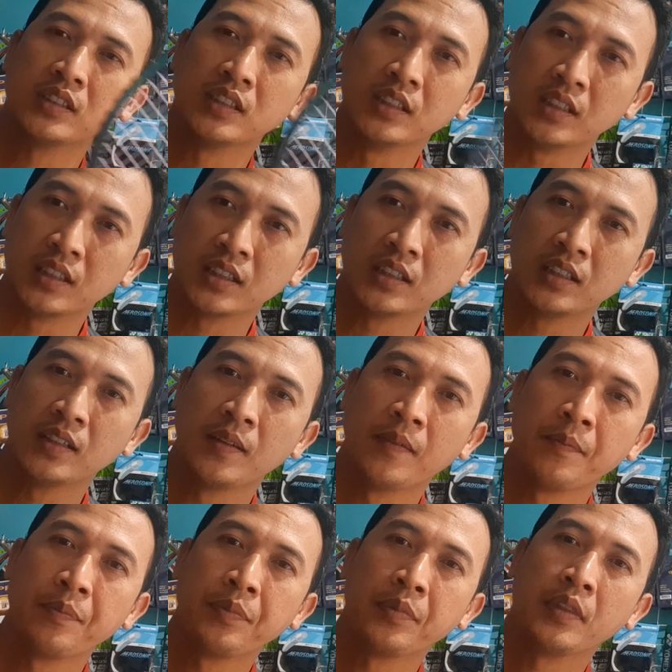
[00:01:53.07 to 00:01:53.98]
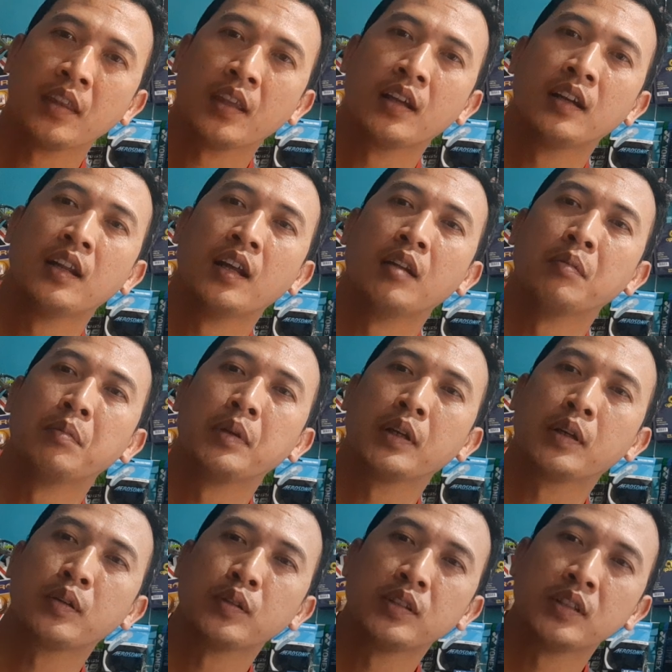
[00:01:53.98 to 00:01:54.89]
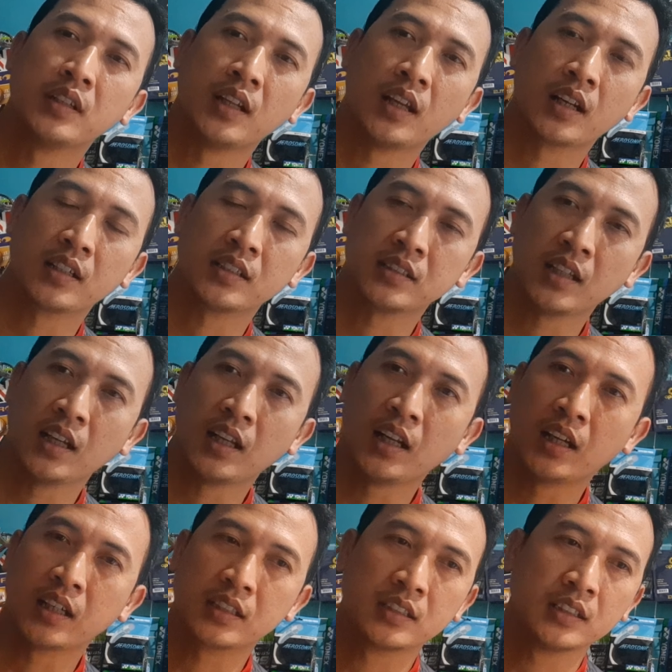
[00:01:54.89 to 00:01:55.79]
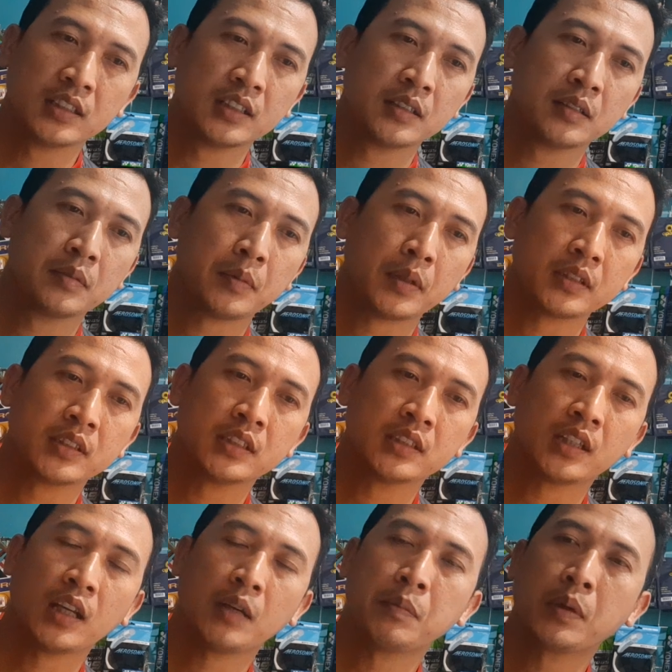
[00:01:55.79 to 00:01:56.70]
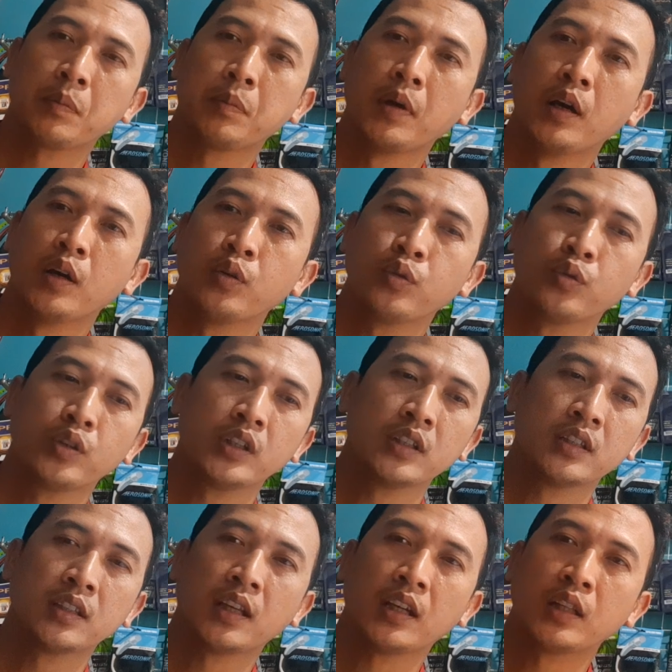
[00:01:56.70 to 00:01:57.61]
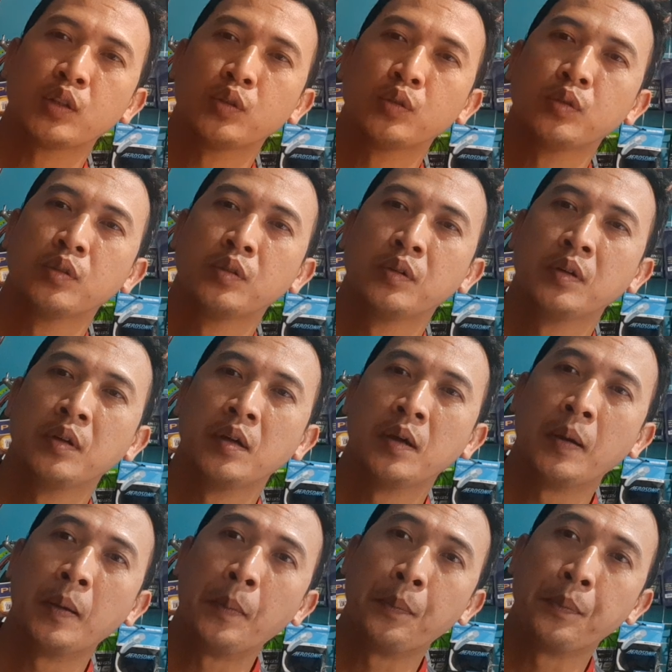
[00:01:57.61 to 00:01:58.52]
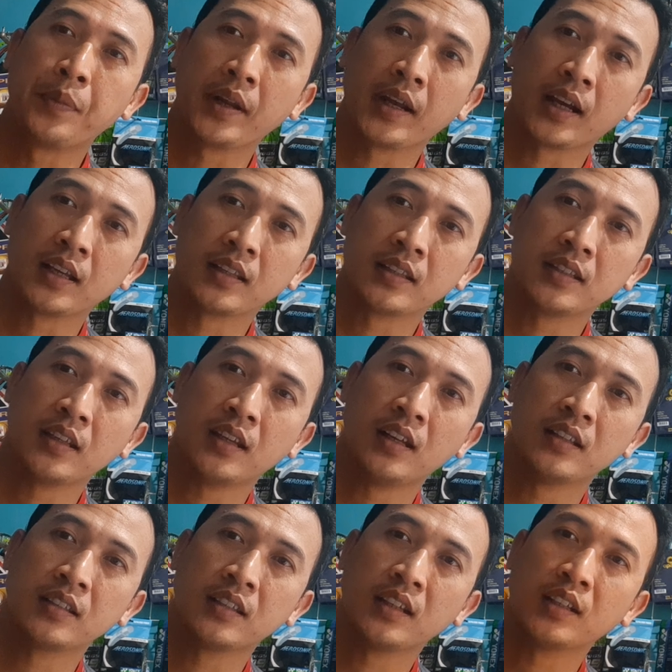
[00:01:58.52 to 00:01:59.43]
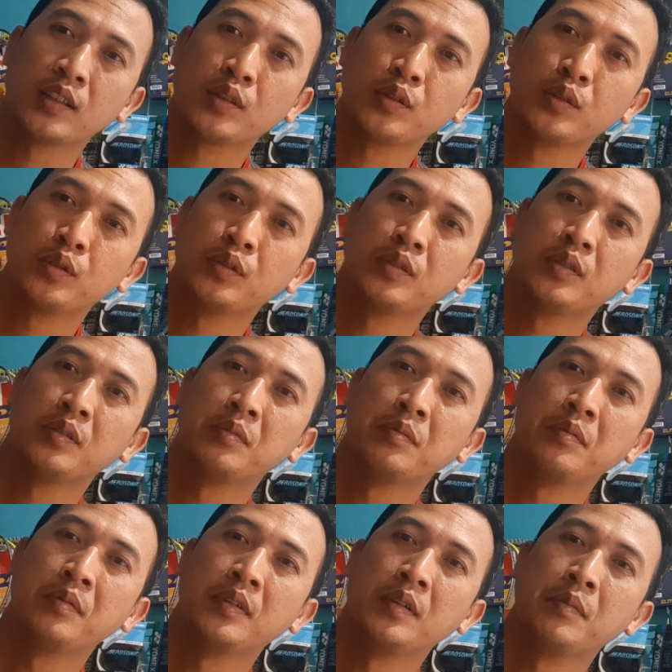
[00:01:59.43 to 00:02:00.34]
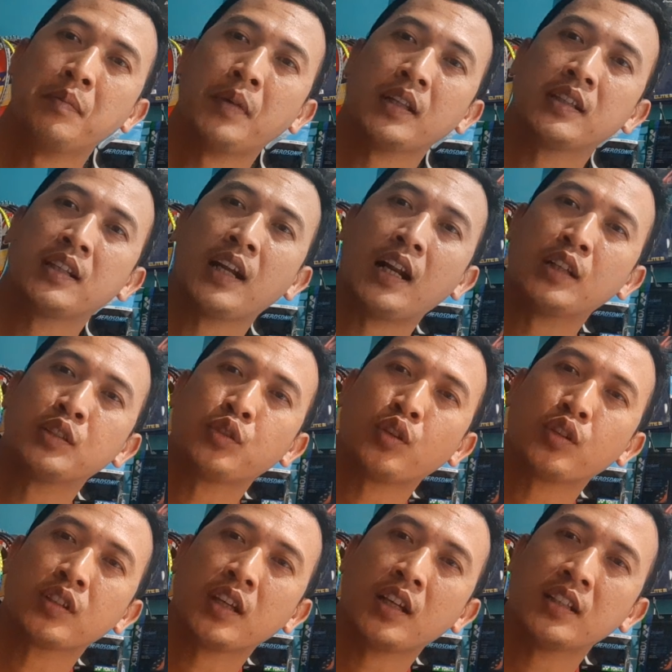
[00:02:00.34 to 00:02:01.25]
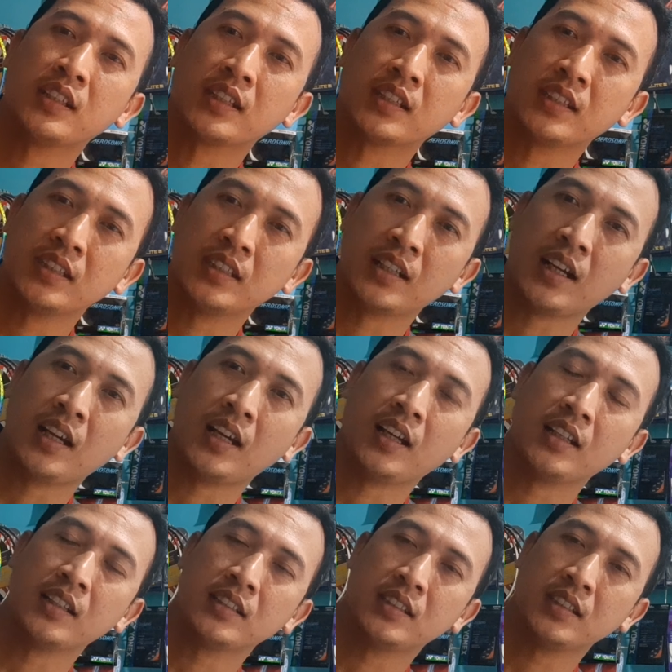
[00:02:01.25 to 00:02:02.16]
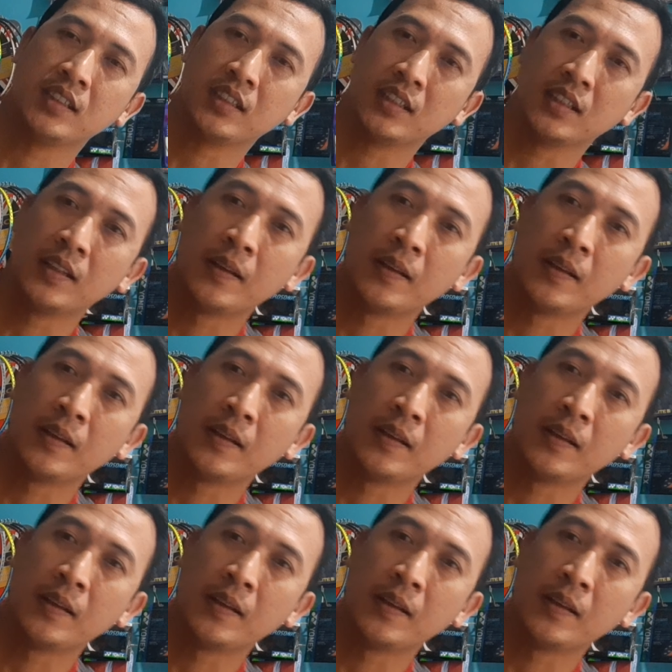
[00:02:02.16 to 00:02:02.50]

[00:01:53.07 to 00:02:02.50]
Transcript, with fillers: sini Dan berikut nyenar ke saya lagi Pasti saya perbarui entah itu bracketnya entah itu material soknya dikira eh, di